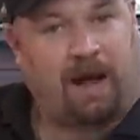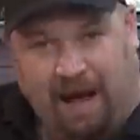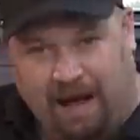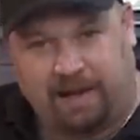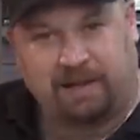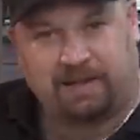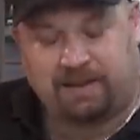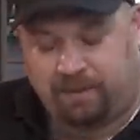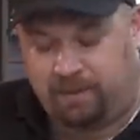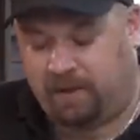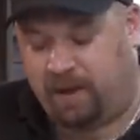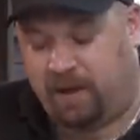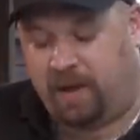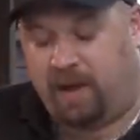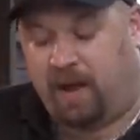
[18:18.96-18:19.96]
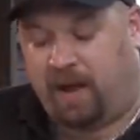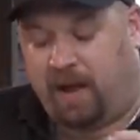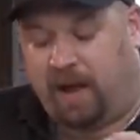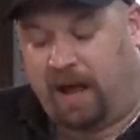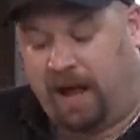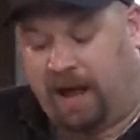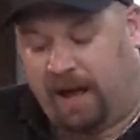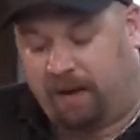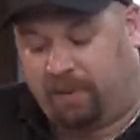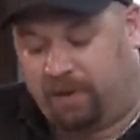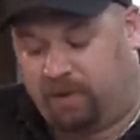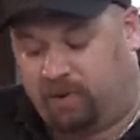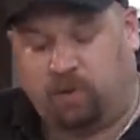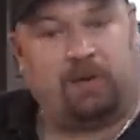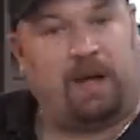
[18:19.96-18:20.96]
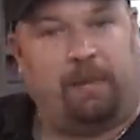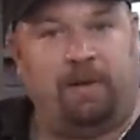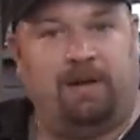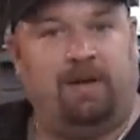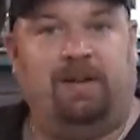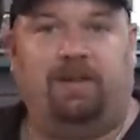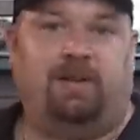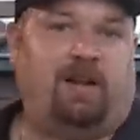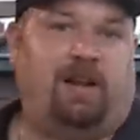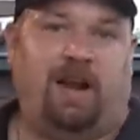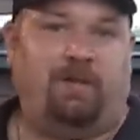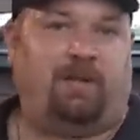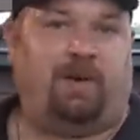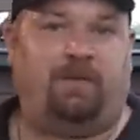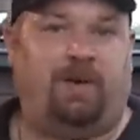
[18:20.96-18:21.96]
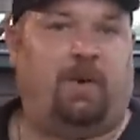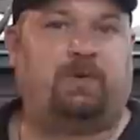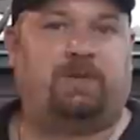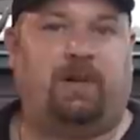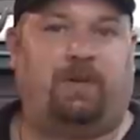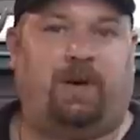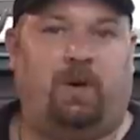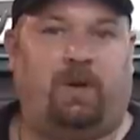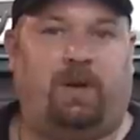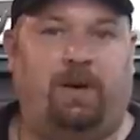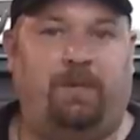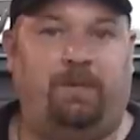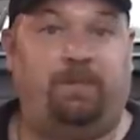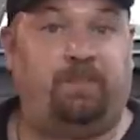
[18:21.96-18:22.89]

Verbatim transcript: Alles aber zusammen ist es halt einfach Faust auf Auge.